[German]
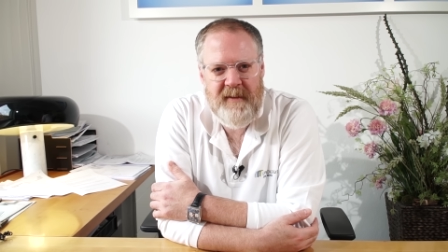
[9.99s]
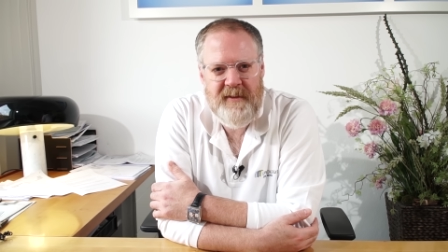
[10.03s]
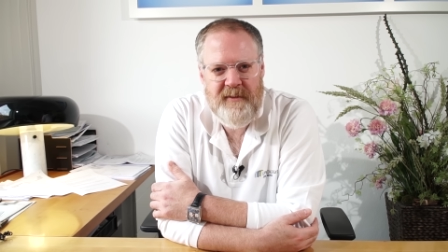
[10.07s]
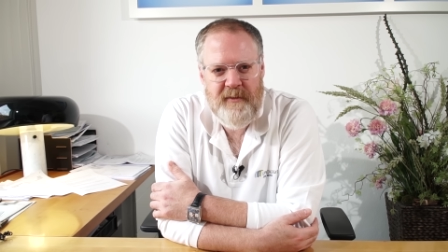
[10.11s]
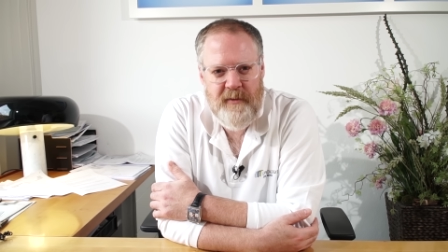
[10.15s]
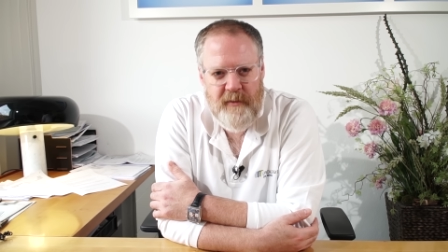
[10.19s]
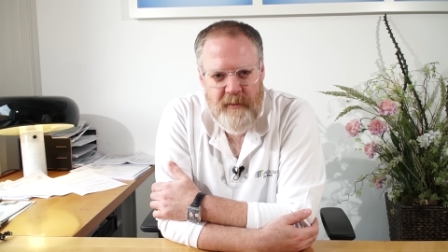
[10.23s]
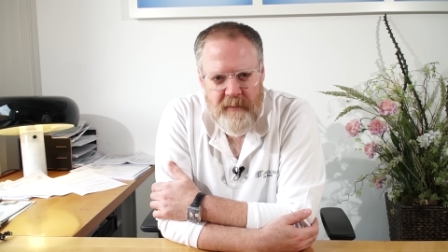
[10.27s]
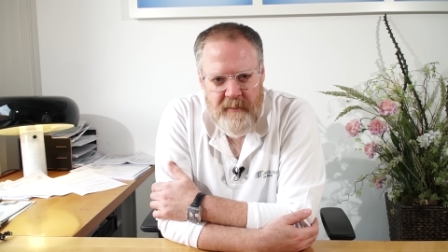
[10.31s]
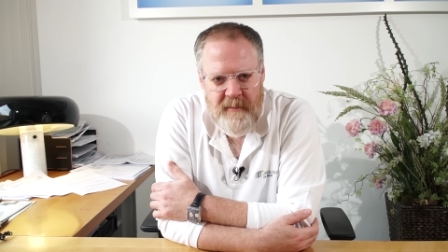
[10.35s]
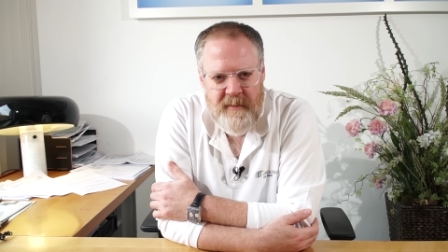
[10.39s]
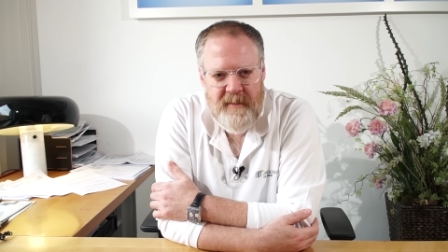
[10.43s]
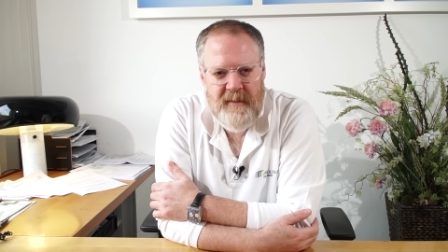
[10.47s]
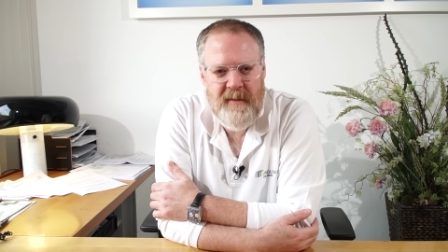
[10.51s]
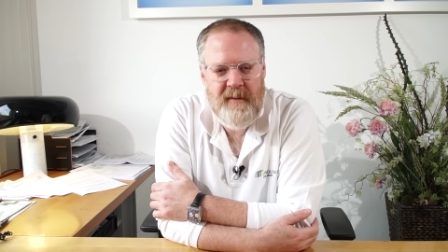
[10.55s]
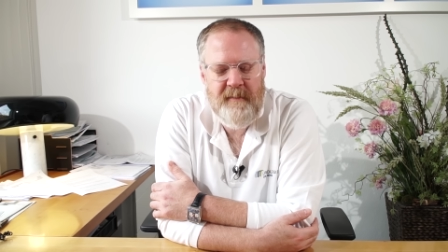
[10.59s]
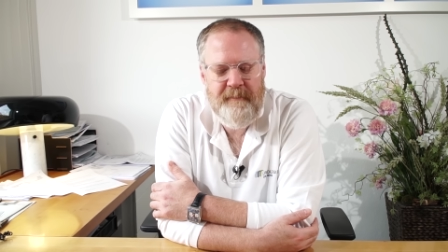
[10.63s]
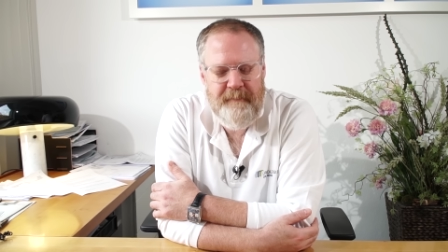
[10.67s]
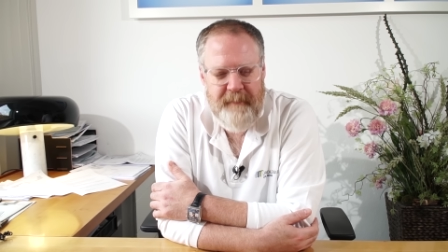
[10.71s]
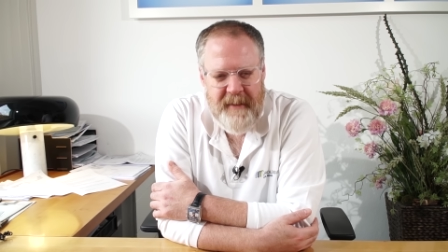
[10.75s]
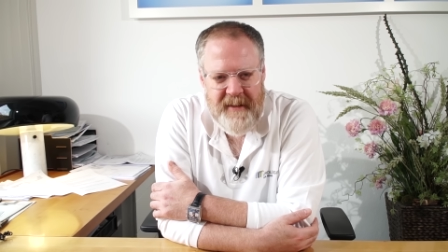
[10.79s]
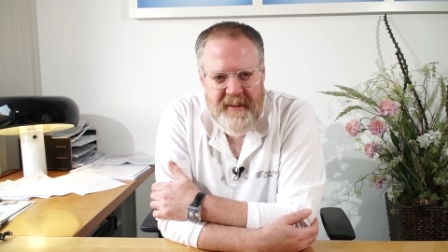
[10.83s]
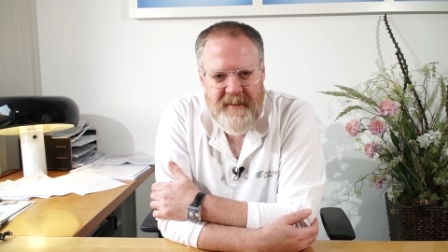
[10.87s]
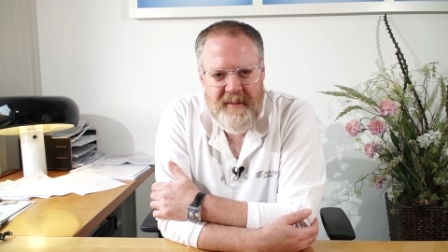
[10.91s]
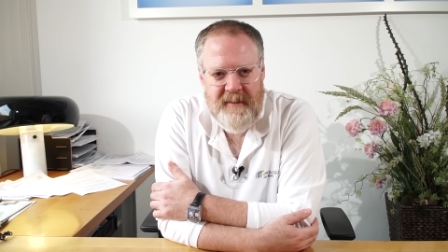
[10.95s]
was unsere
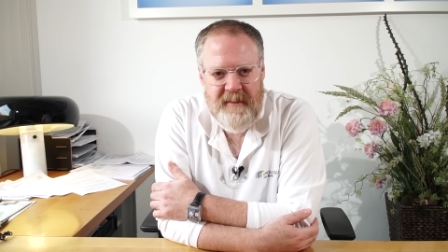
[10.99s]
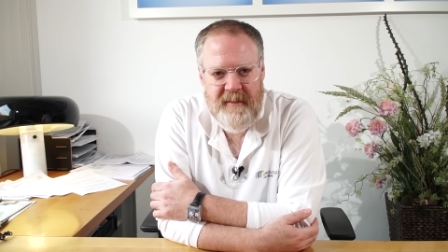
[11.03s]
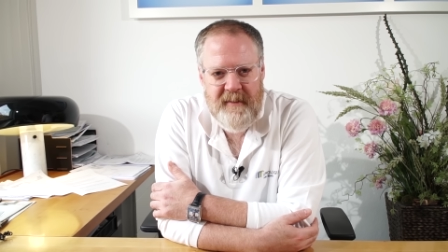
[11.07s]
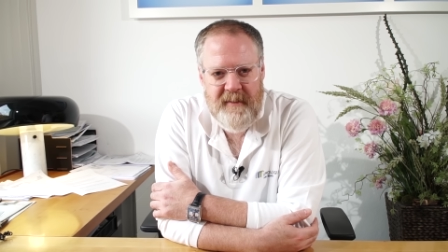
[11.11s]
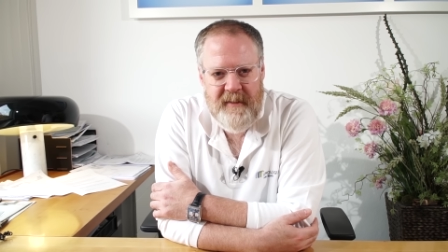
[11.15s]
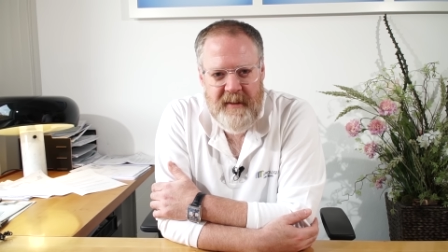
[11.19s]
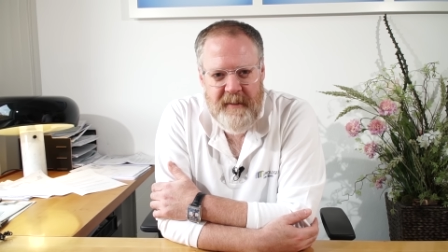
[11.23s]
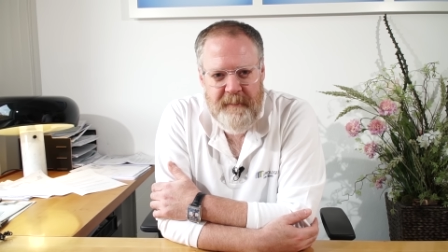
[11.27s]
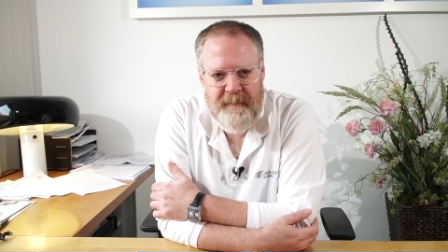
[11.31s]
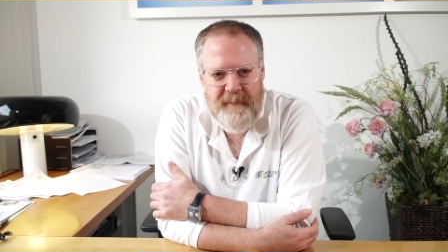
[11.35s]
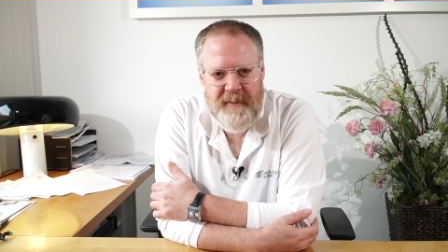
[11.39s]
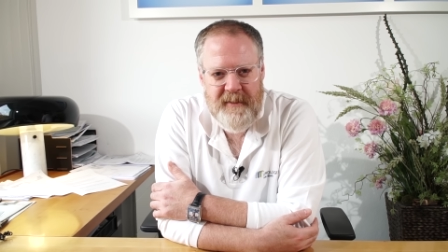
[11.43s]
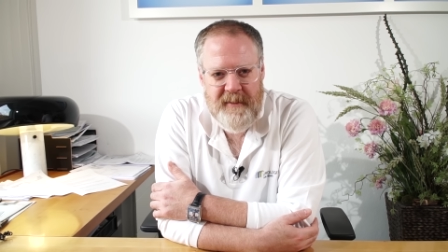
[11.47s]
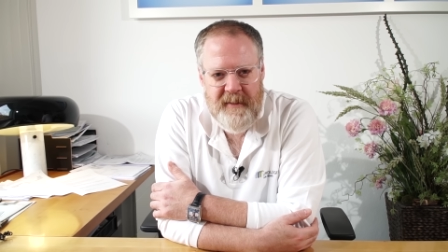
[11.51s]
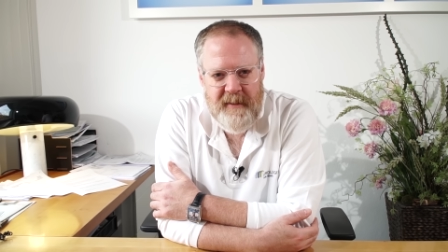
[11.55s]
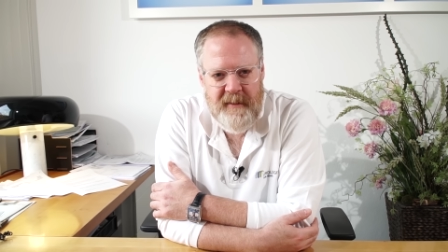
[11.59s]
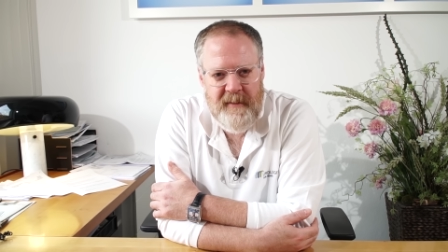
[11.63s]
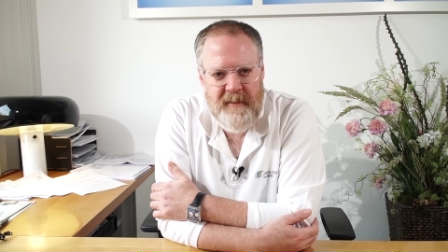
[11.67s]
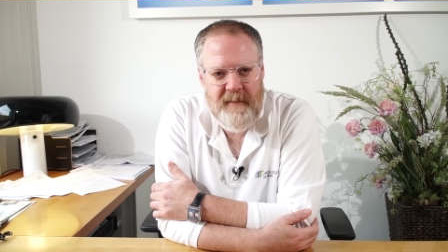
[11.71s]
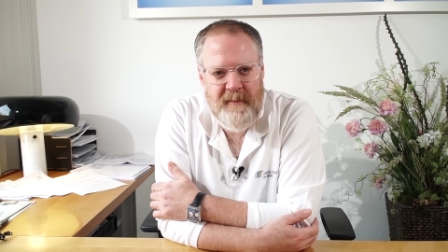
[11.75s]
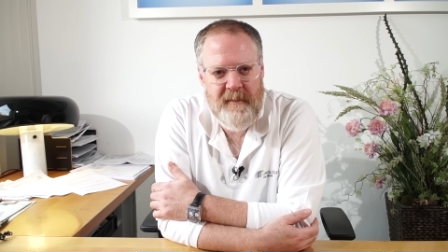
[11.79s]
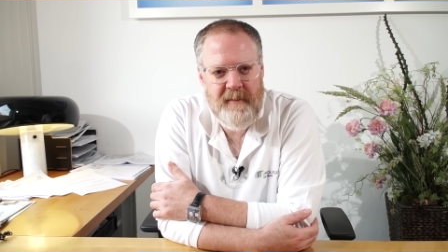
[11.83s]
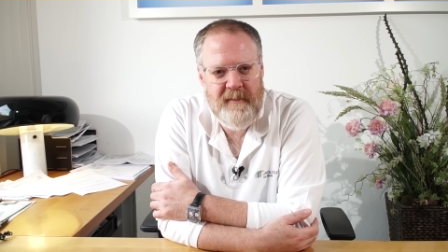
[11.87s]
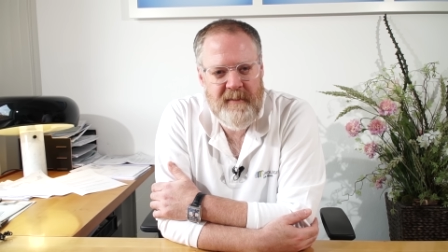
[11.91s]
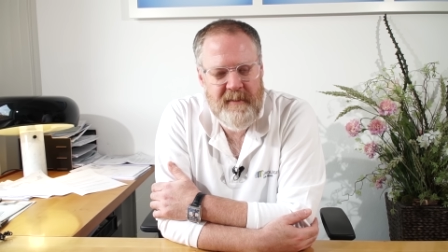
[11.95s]
besten Tipps sind,